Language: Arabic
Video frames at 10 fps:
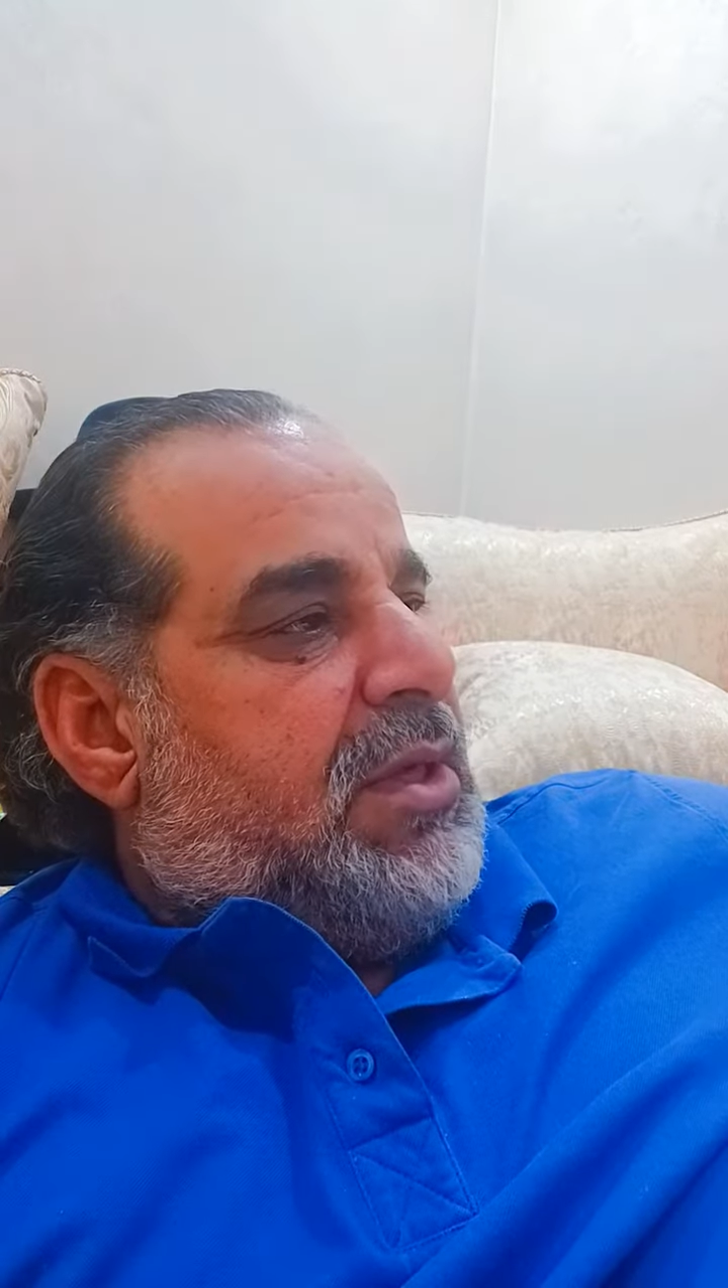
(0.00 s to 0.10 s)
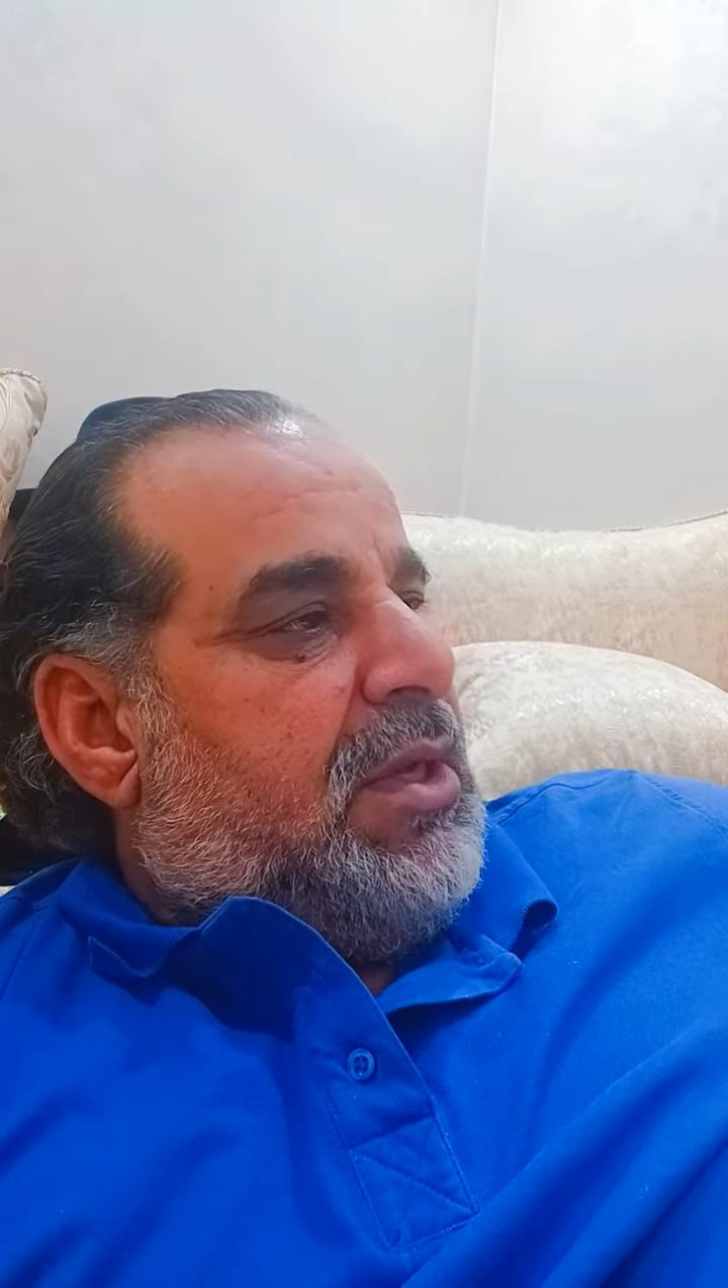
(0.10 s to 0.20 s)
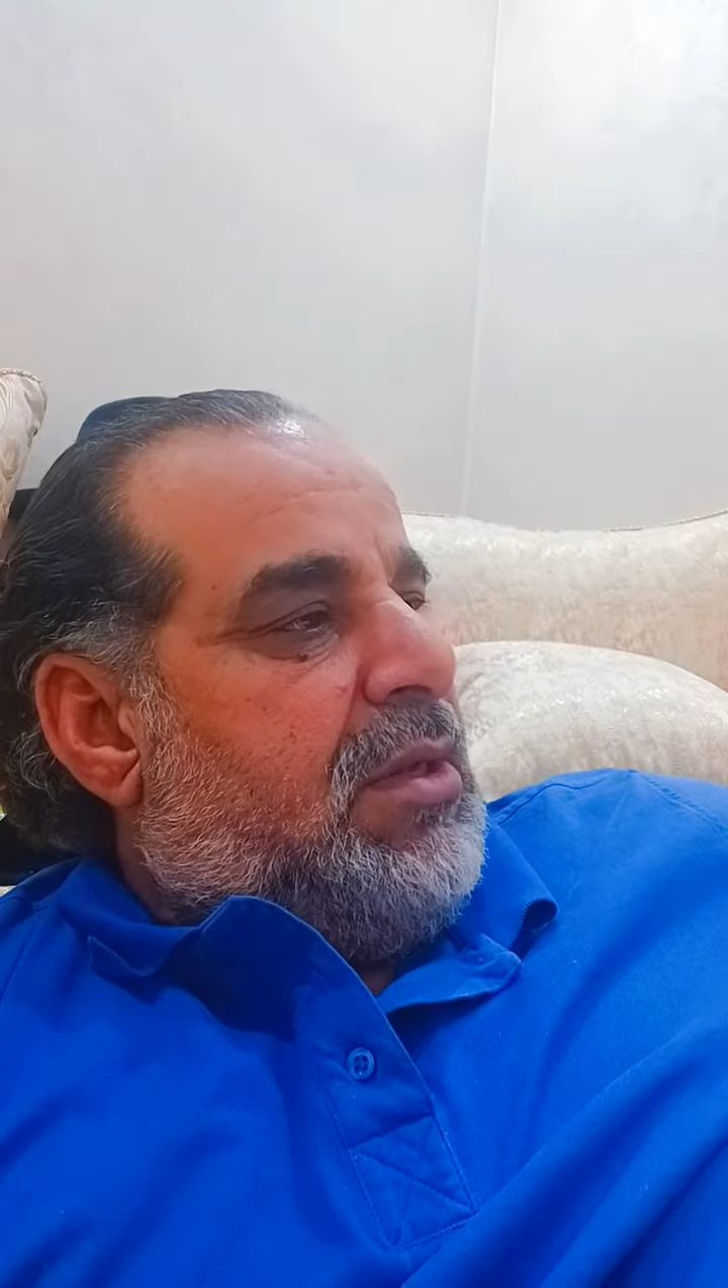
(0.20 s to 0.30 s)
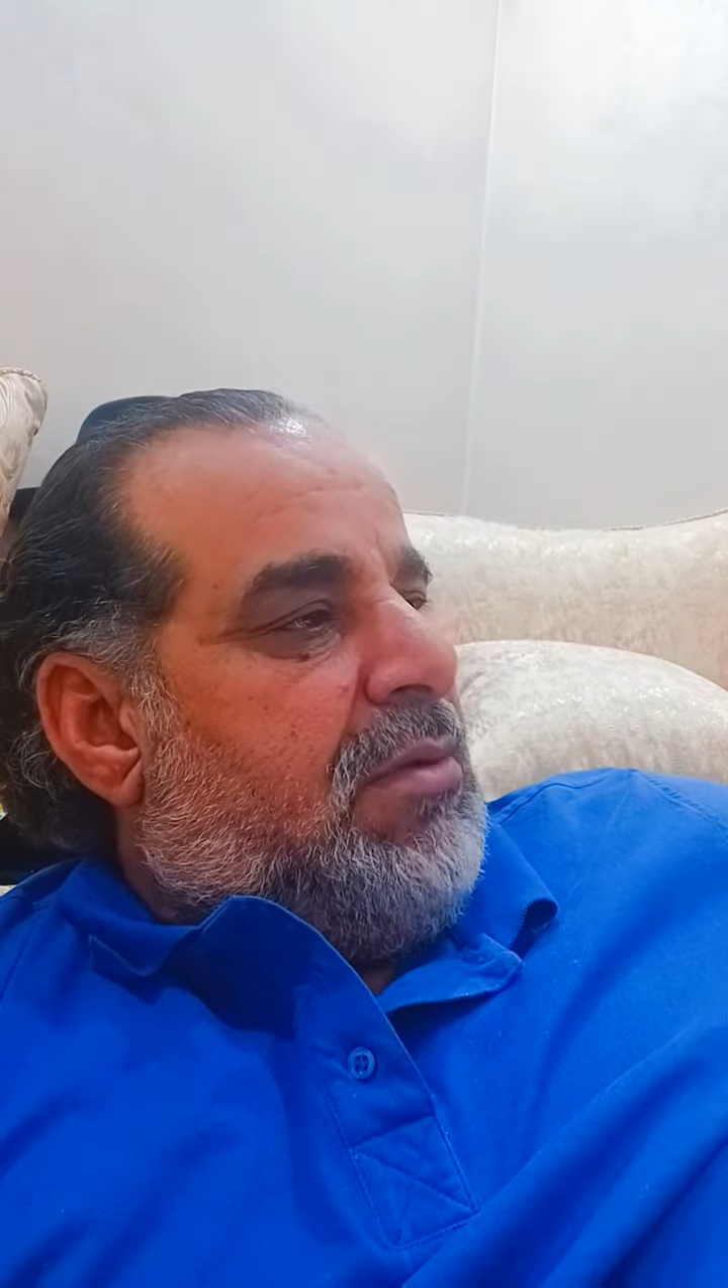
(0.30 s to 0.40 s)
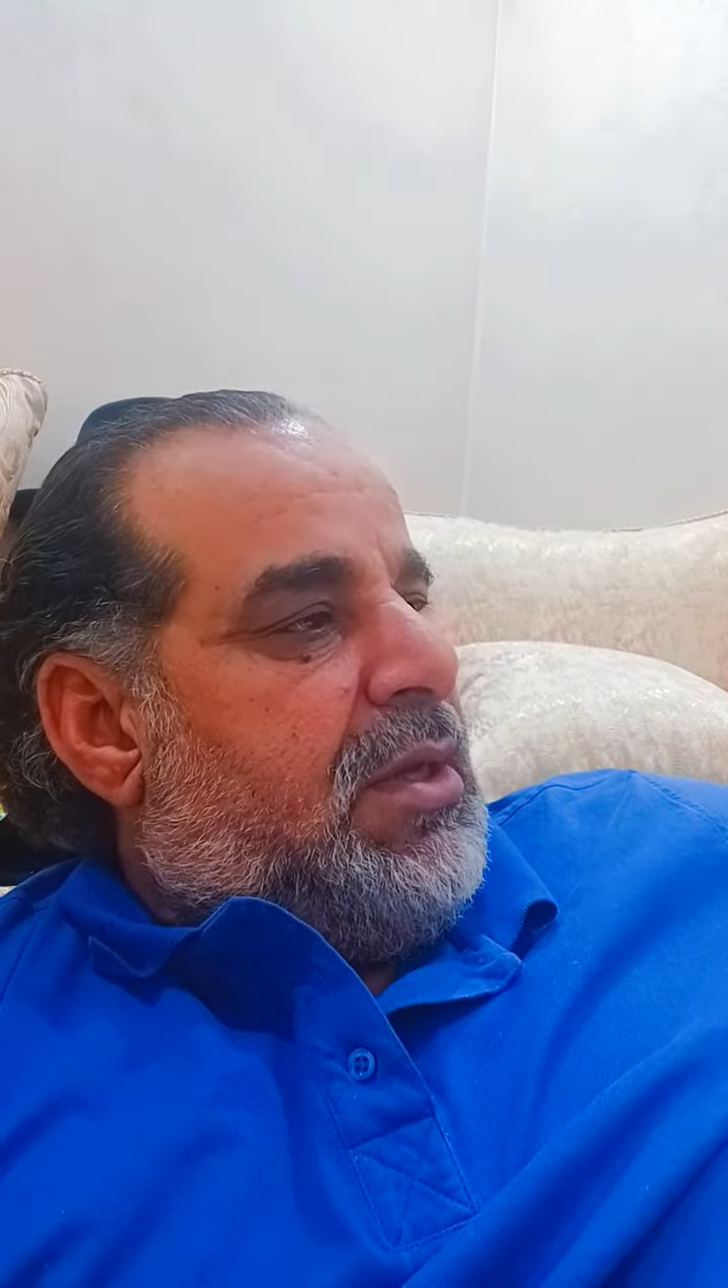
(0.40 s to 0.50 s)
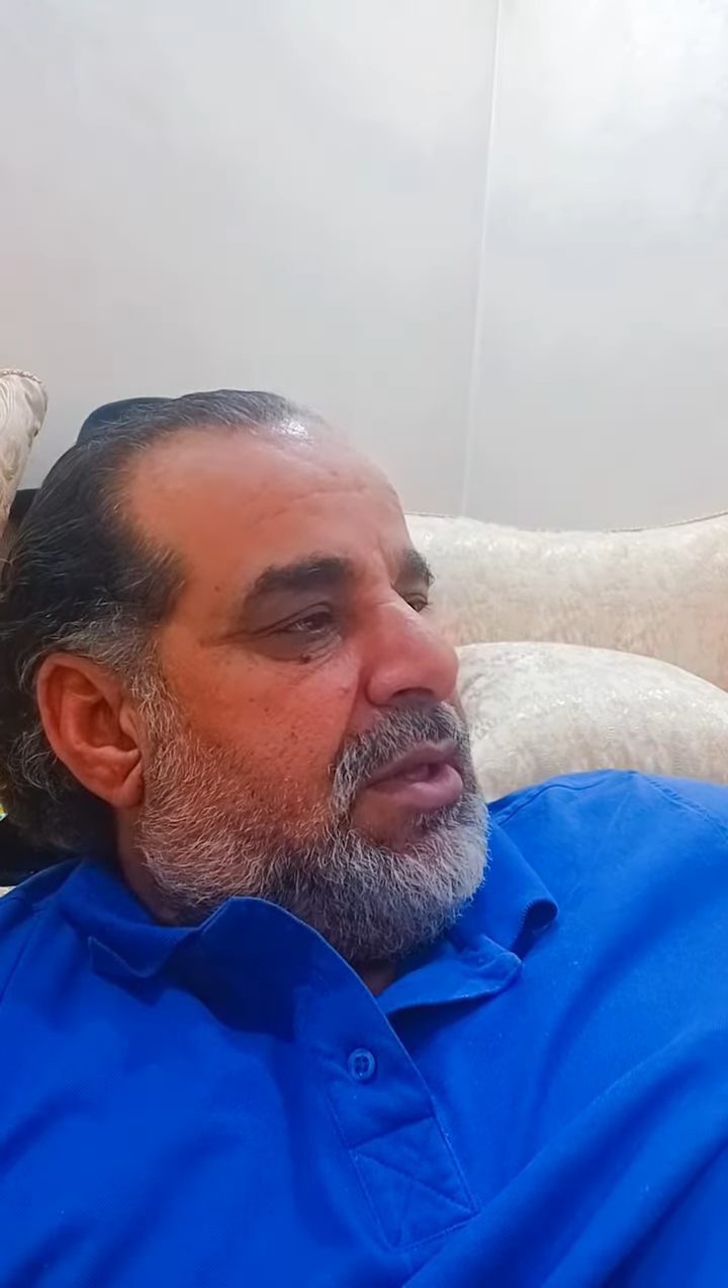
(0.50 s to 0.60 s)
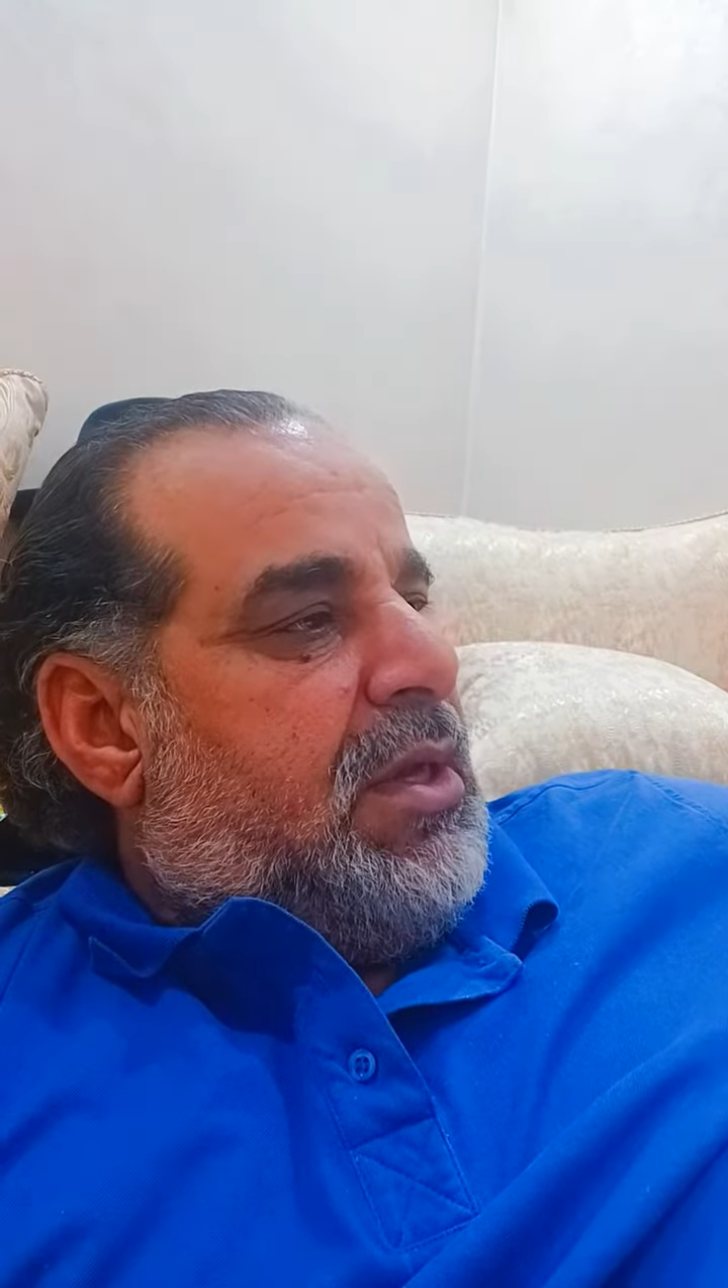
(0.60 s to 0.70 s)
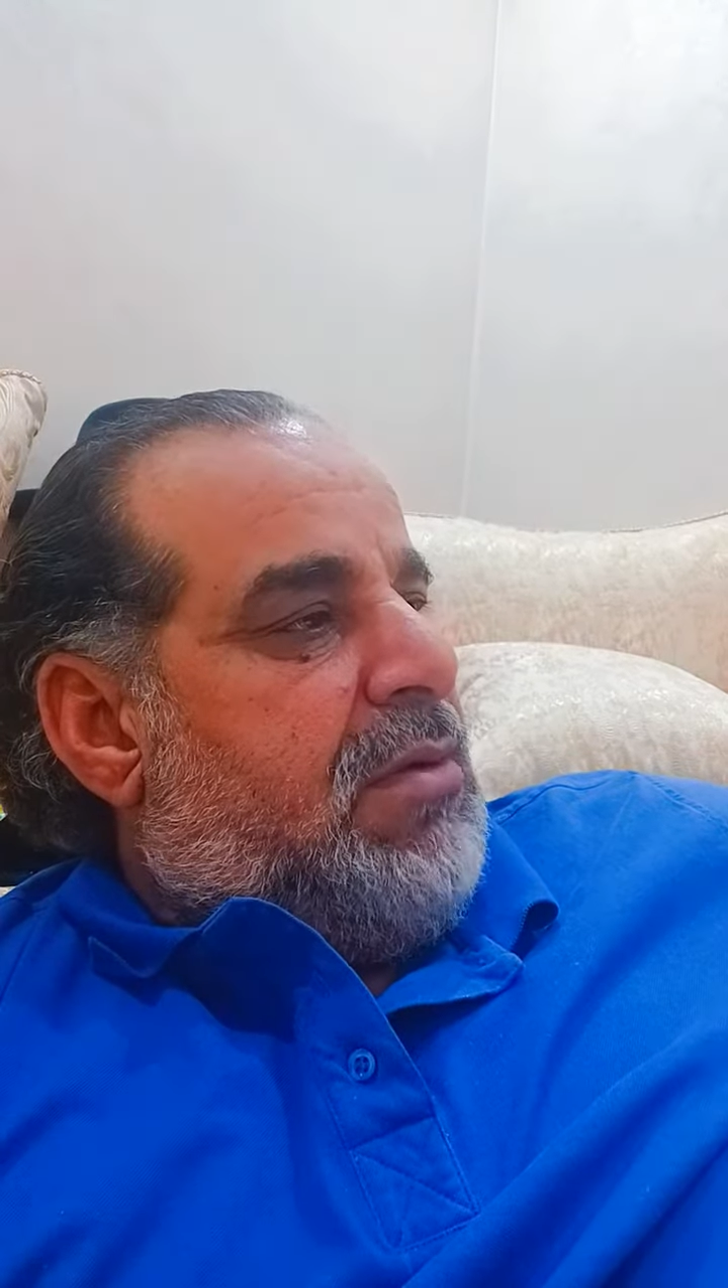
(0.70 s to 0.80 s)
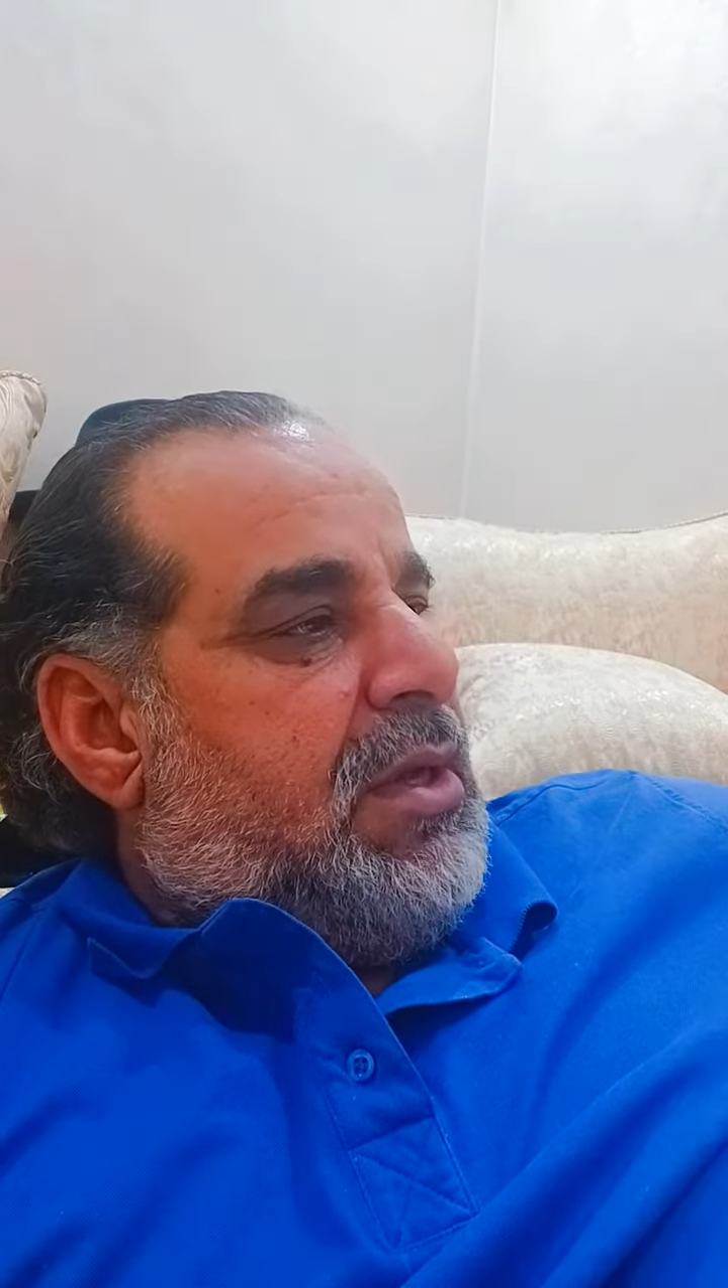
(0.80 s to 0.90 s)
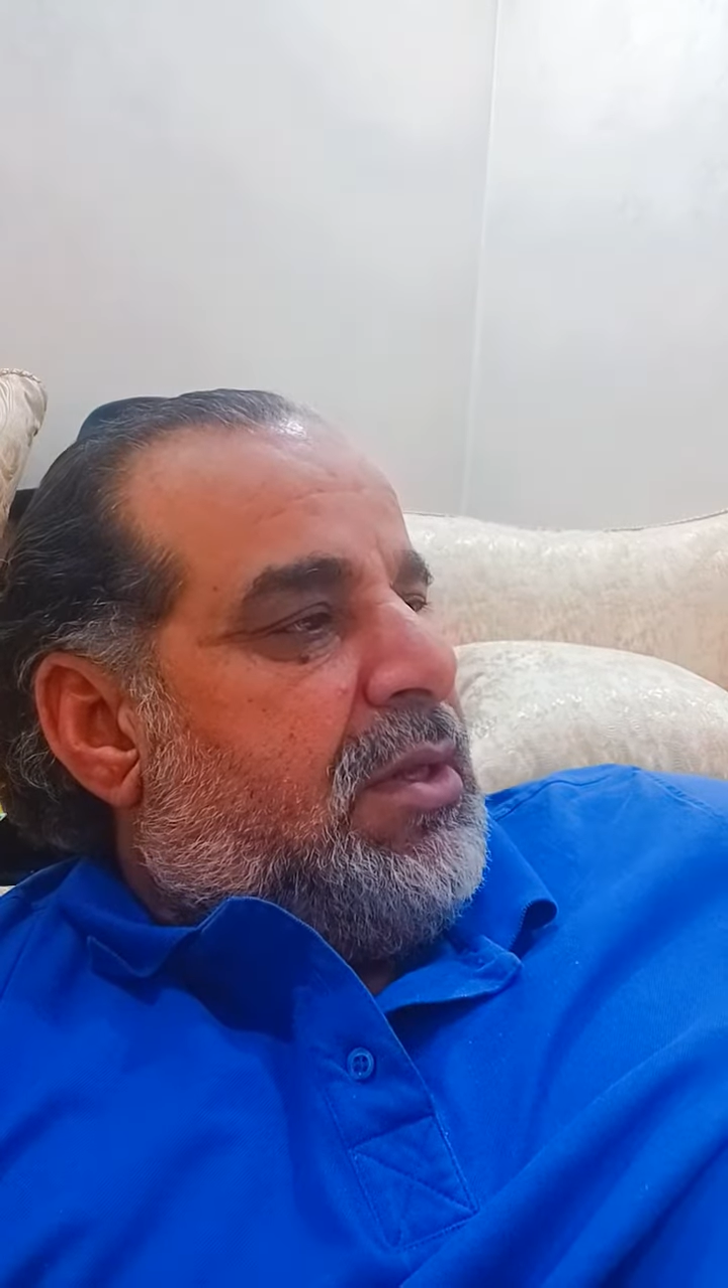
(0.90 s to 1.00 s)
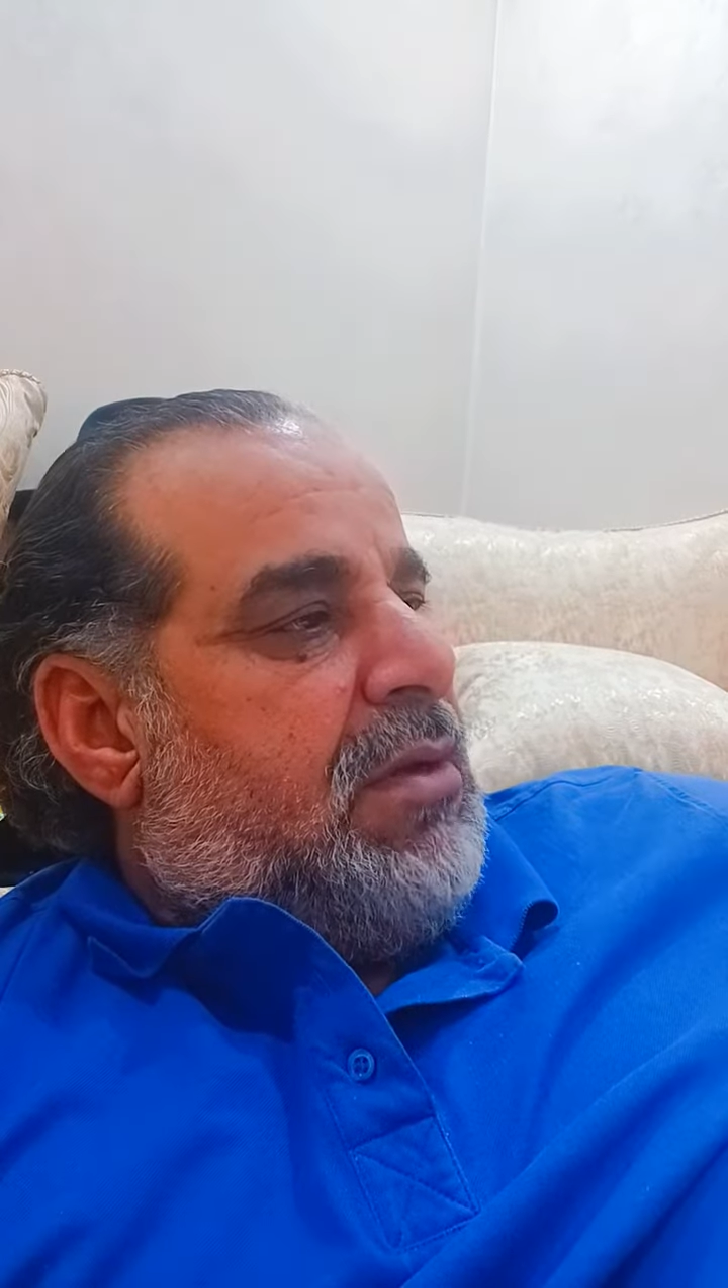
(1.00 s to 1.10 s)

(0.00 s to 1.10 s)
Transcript: عليه وهذا وهذا